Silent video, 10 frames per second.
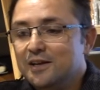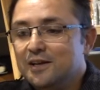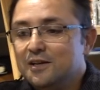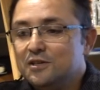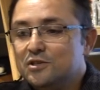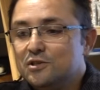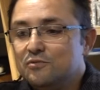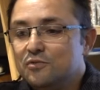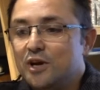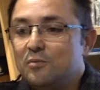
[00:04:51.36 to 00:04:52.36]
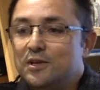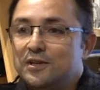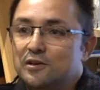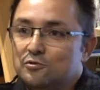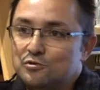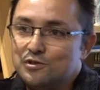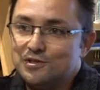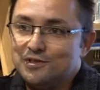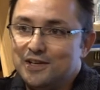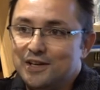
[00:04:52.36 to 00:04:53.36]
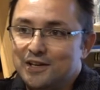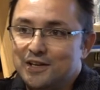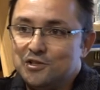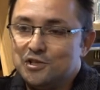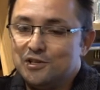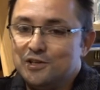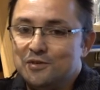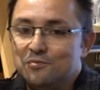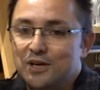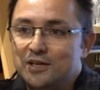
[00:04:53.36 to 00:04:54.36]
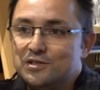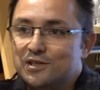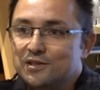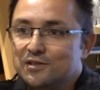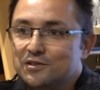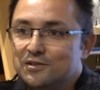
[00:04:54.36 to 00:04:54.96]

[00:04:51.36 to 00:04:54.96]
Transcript: e, işte fragmanlar dosyasında yer alan şiirlerin bazılarının